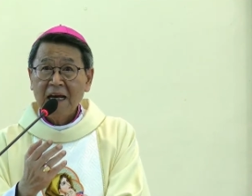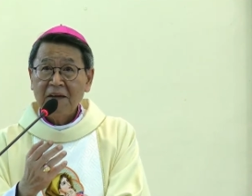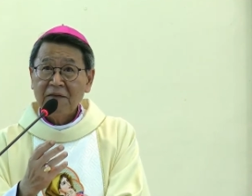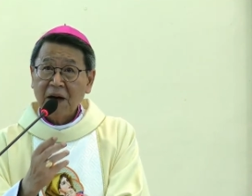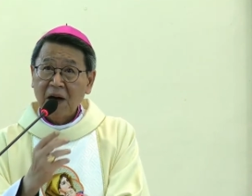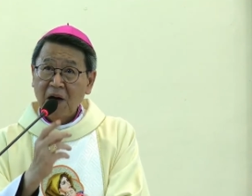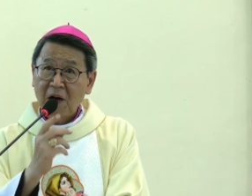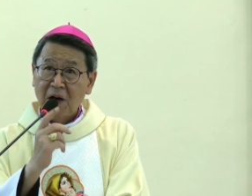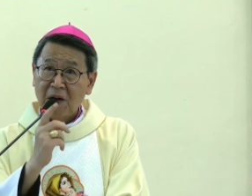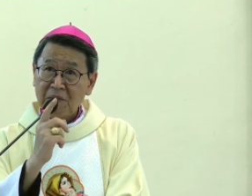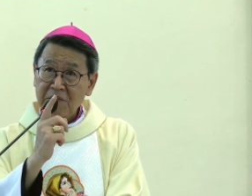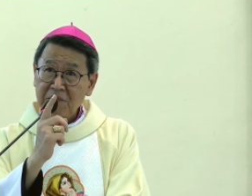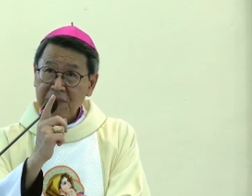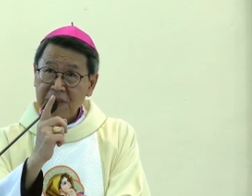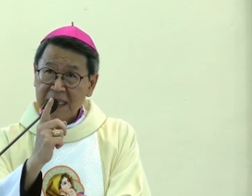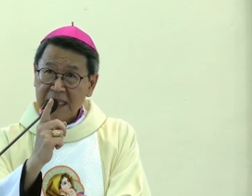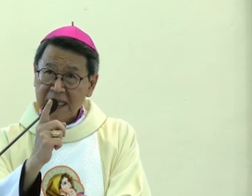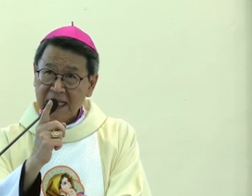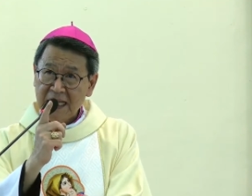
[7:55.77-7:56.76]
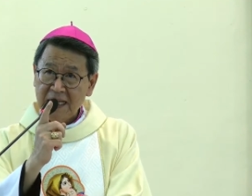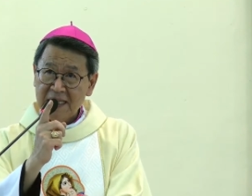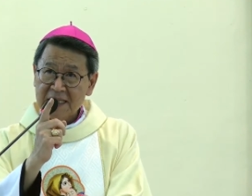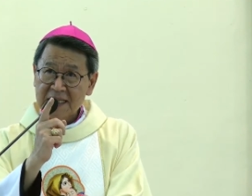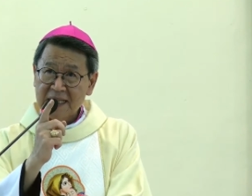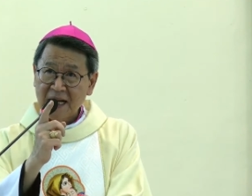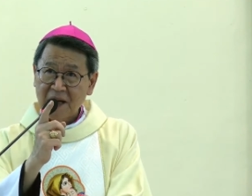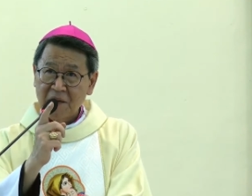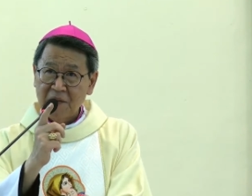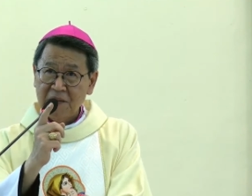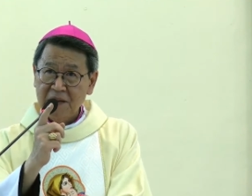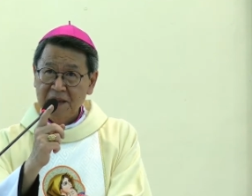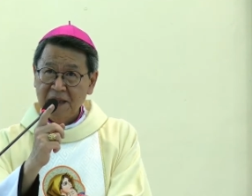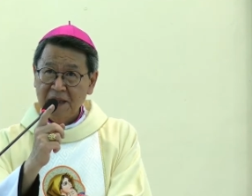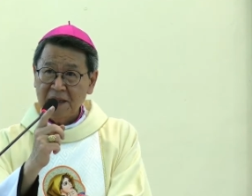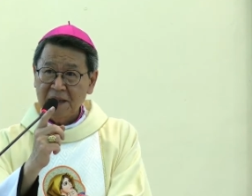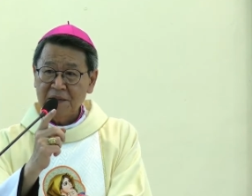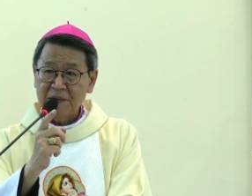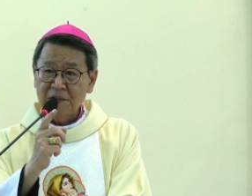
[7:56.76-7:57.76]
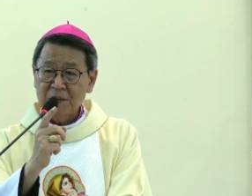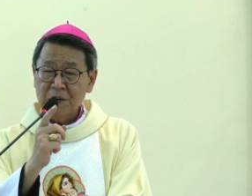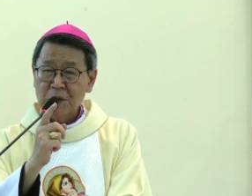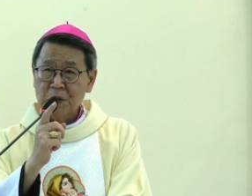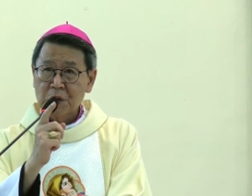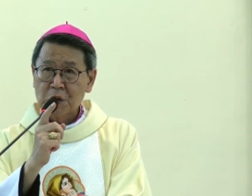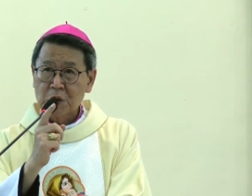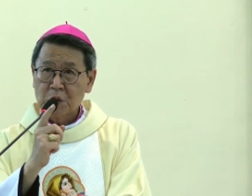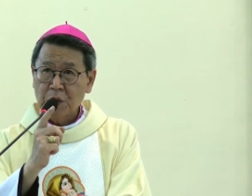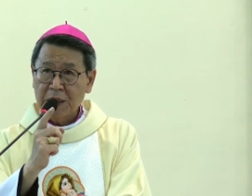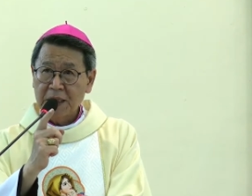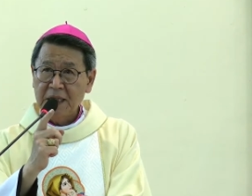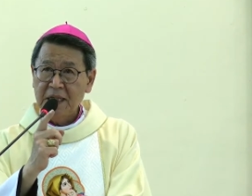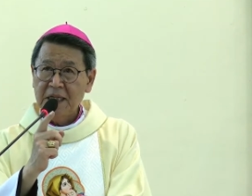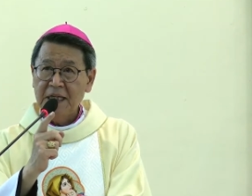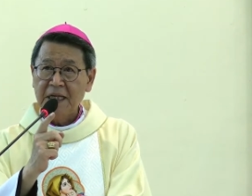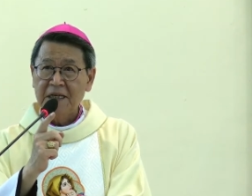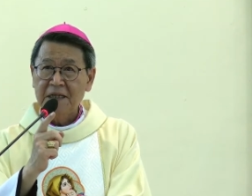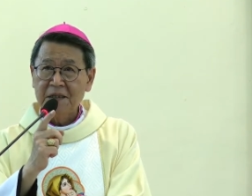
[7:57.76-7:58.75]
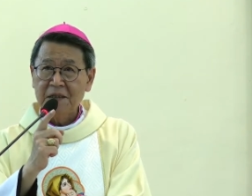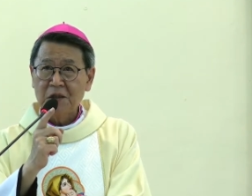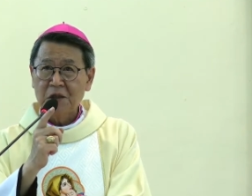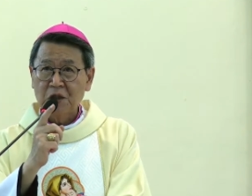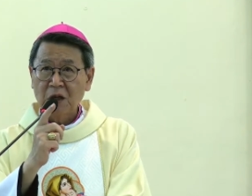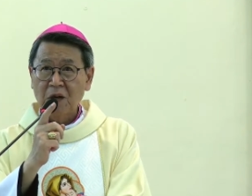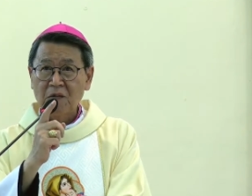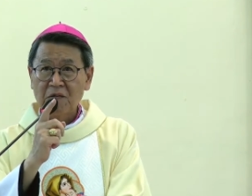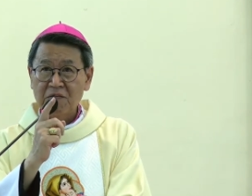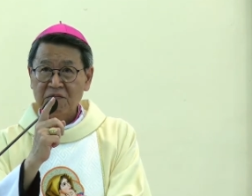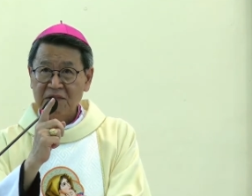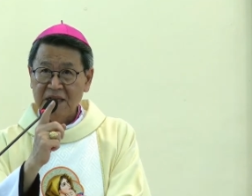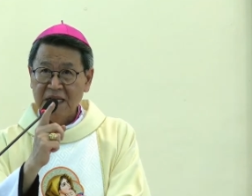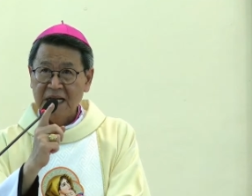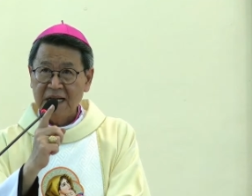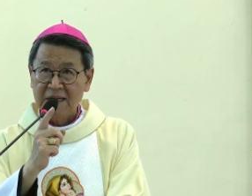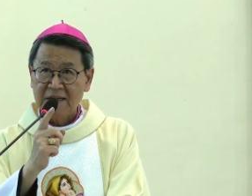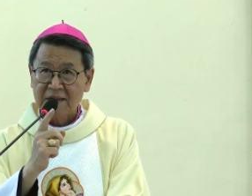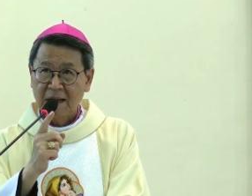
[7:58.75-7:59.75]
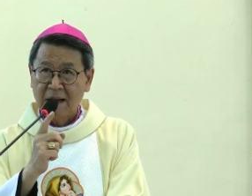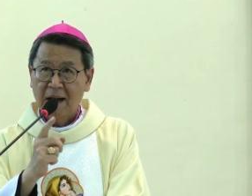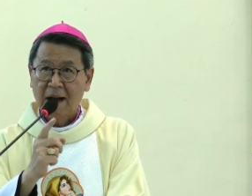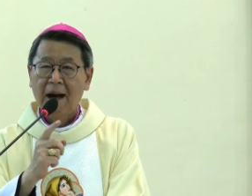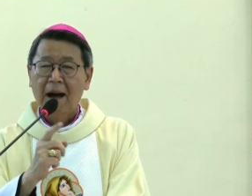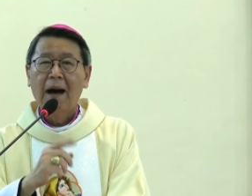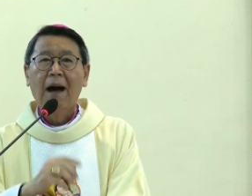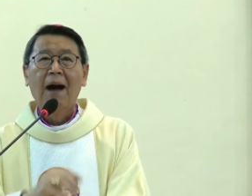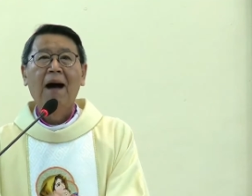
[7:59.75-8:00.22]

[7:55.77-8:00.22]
và hòm bia giao ước xuất hiện trong đền thờ